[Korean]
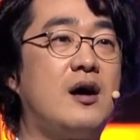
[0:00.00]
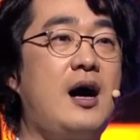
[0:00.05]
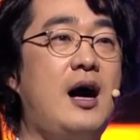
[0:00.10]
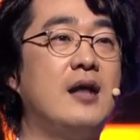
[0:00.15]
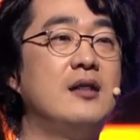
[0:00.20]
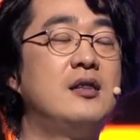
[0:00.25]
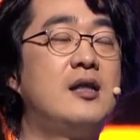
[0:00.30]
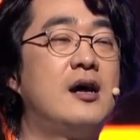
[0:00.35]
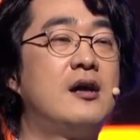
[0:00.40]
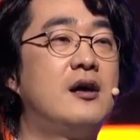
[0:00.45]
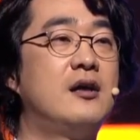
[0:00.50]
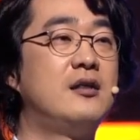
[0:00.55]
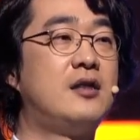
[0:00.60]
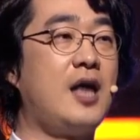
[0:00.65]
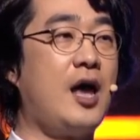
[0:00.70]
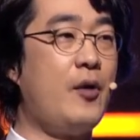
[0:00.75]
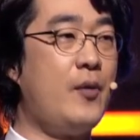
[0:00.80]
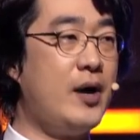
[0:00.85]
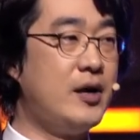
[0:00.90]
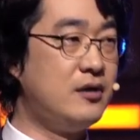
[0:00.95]
간단한
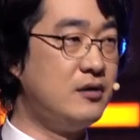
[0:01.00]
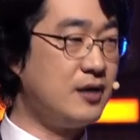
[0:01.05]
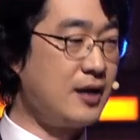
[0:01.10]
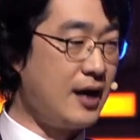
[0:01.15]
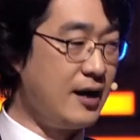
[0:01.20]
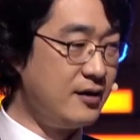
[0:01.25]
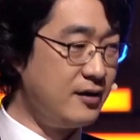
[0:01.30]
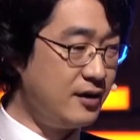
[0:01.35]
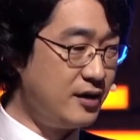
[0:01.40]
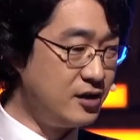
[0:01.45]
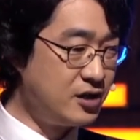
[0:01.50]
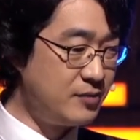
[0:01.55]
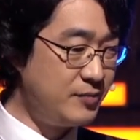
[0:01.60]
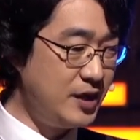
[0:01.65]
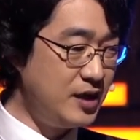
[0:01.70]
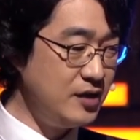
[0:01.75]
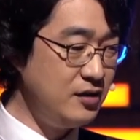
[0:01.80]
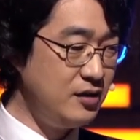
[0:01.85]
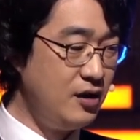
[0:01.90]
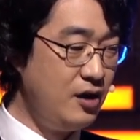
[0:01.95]
대화는
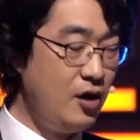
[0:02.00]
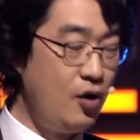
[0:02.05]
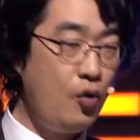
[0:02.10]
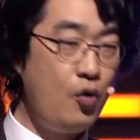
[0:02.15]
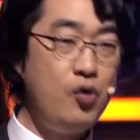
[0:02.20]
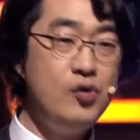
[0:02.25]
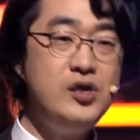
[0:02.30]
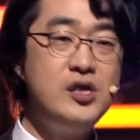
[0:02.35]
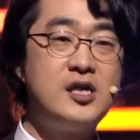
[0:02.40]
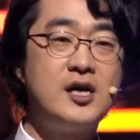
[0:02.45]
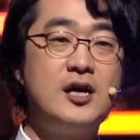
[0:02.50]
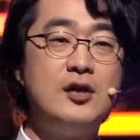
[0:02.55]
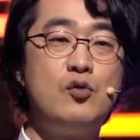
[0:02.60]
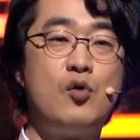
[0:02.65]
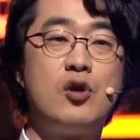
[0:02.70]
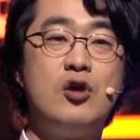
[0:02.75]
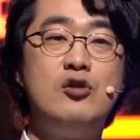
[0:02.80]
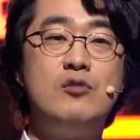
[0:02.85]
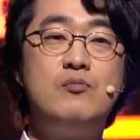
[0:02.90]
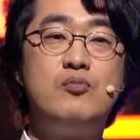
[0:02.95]
가능하지만 혼자
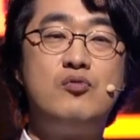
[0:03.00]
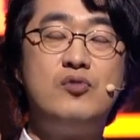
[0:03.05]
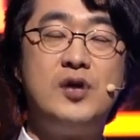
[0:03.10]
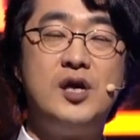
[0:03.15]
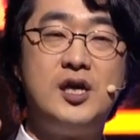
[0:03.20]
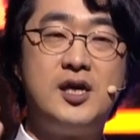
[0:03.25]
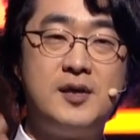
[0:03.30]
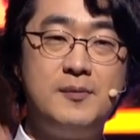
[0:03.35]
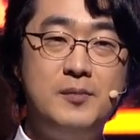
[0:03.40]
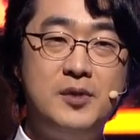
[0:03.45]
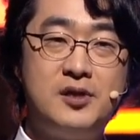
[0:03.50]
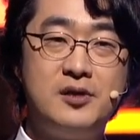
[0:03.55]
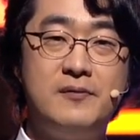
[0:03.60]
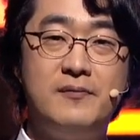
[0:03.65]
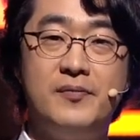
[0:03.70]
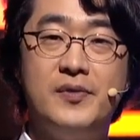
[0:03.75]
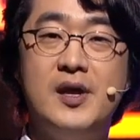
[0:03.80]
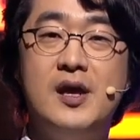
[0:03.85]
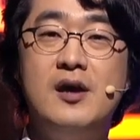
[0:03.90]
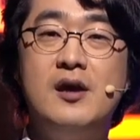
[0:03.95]
노래는 부르기 힘든